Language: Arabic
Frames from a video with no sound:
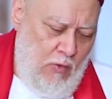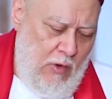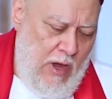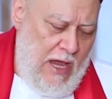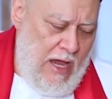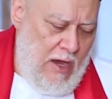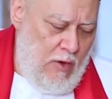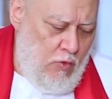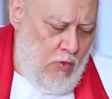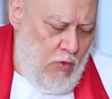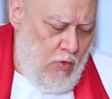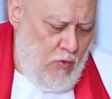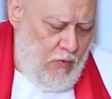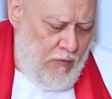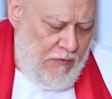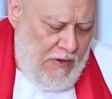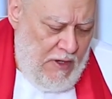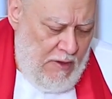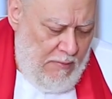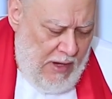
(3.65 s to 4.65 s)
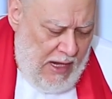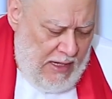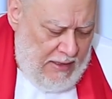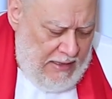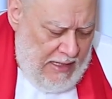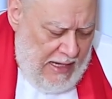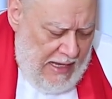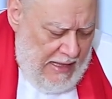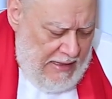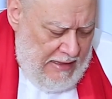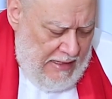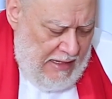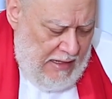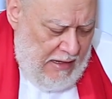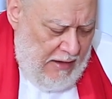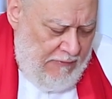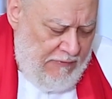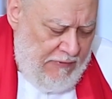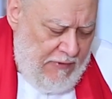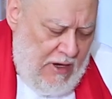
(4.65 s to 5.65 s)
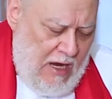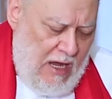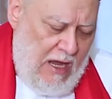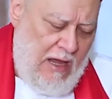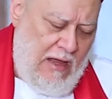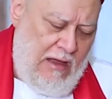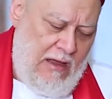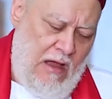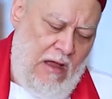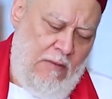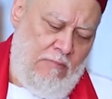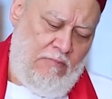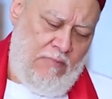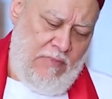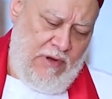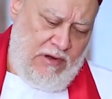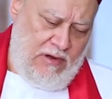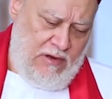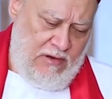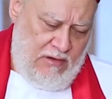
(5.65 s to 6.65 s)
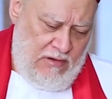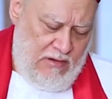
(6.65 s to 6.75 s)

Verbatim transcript: ويكون في بعض هذه الافراح خمر